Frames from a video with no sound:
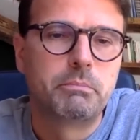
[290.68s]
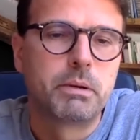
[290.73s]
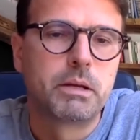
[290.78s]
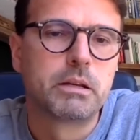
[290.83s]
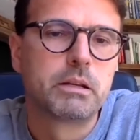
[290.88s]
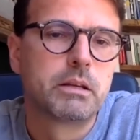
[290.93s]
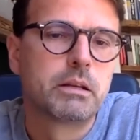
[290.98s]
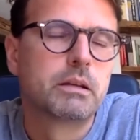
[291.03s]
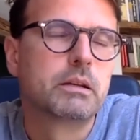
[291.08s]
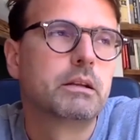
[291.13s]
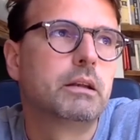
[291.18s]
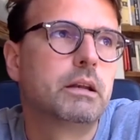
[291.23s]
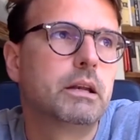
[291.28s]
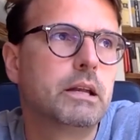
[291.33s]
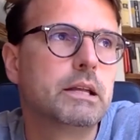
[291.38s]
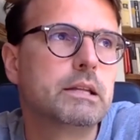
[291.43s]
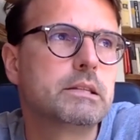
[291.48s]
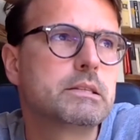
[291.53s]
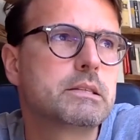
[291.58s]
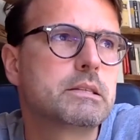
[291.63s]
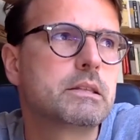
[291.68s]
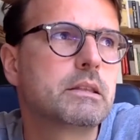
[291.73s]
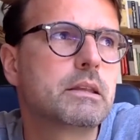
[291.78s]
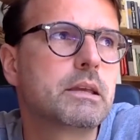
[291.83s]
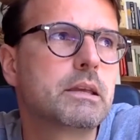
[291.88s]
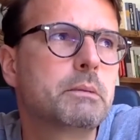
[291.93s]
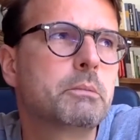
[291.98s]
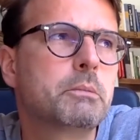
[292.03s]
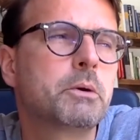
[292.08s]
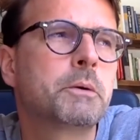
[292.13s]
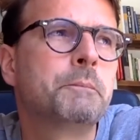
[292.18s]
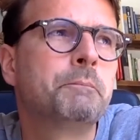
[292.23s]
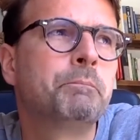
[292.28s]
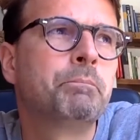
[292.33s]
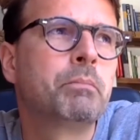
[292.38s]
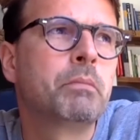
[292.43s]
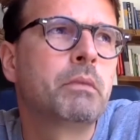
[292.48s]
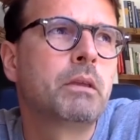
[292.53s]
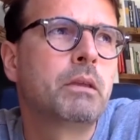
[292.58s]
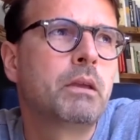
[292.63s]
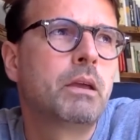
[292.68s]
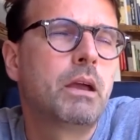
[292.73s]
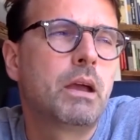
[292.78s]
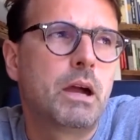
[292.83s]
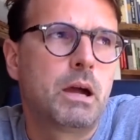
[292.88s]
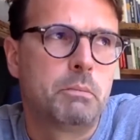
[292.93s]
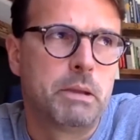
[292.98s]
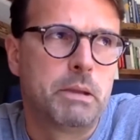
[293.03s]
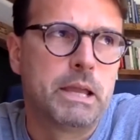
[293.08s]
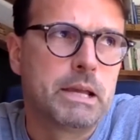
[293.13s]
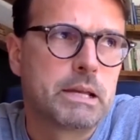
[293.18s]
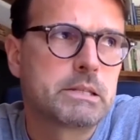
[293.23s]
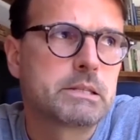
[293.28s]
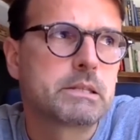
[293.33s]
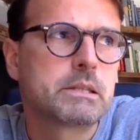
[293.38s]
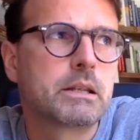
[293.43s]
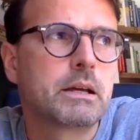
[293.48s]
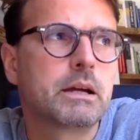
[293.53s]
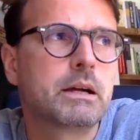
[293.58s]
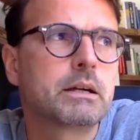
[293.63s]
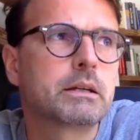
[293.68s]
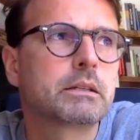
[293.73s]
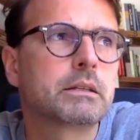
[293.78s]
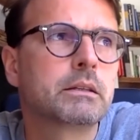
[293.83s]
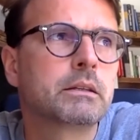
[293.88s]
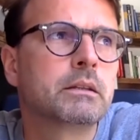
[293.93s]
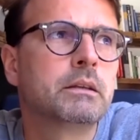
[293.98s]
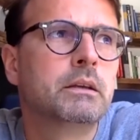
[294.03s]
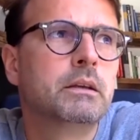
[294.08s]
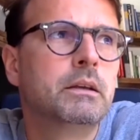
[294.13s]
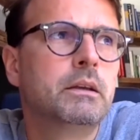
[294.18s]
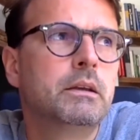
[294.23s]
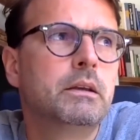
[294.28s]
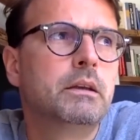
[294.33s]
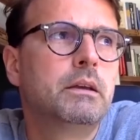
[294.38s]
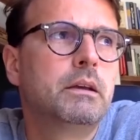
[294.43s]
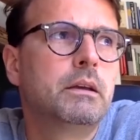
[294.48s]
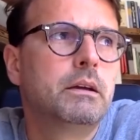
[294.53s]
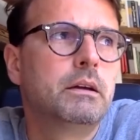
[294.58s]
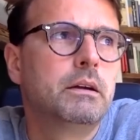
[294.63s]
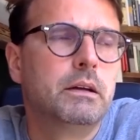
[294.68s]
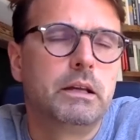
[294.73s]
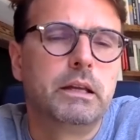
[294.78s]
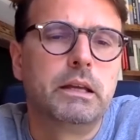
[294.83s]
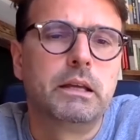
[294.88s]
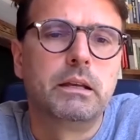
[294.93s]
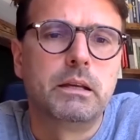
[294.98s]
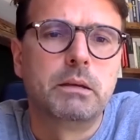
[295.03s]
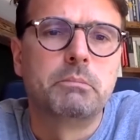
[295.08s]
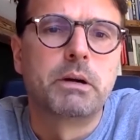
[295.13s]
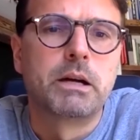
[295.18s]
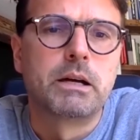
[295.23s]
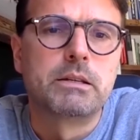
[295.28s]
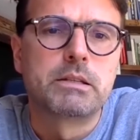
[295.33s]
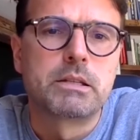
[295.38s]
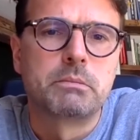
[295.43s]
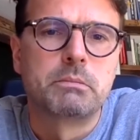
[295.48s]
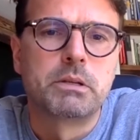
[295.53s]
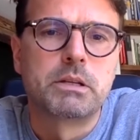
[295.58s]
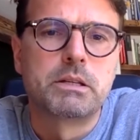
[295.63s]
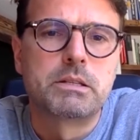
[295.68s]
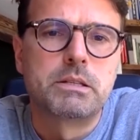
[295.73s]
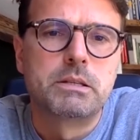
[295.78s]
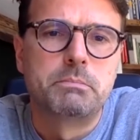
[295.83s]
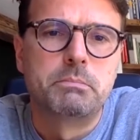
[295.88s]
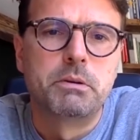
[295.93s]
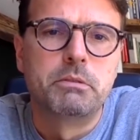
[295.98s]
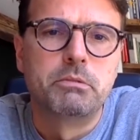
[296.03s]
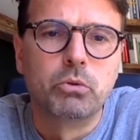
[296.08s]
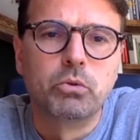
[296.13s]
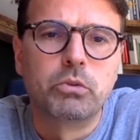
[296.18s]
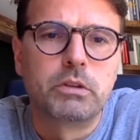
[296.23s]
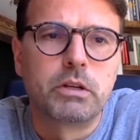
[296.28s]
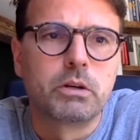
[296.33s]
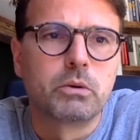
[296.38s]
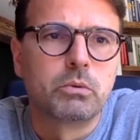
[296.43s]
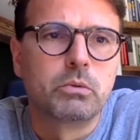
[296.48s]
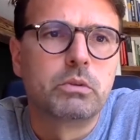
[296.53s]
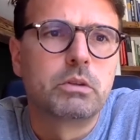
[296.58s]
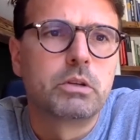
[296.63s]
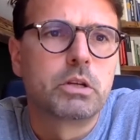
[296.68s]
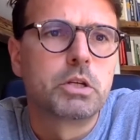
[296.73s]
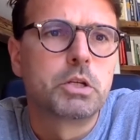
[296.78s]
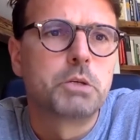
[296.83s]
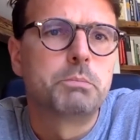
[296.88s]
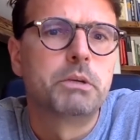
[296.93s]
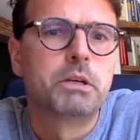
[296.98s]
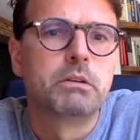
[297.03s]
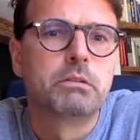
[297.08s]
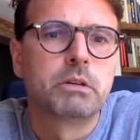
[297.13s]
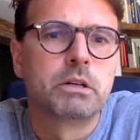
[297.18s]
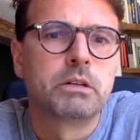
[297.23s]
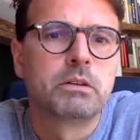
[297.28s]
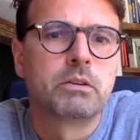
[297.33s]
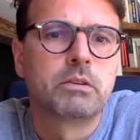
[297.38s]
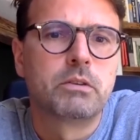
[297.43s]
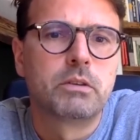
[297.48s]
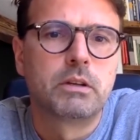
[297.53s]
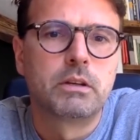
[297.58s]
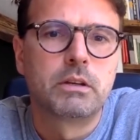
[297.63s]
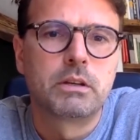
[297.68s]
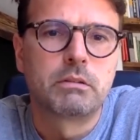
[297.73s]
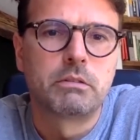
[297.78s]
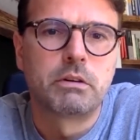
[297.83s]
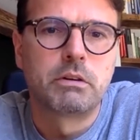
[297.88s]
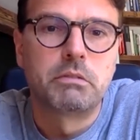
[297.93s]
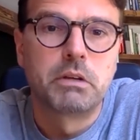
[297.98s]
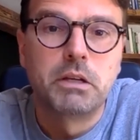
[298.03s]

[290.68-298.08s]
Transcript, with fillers: bei der letzten Demo am 1.8. gegen die Maßnahmen, dass die bewusst heruntergespielt worden sind. Aber